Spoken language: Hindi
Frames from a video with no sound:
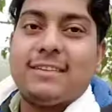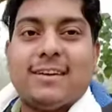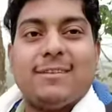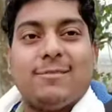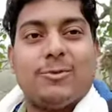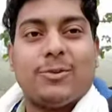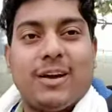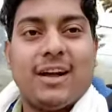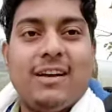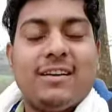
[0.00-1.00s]
तक हम लोग का
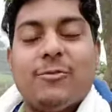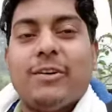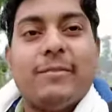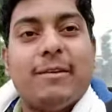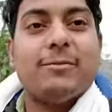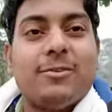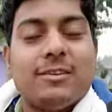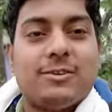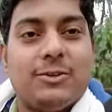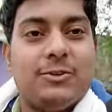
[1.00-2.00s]
है वहीं में हम लोग
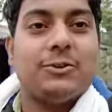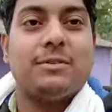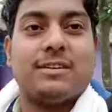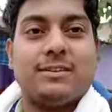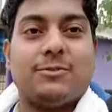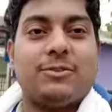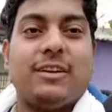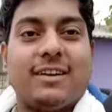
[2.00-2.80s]
स्टूडियो में शूटिंग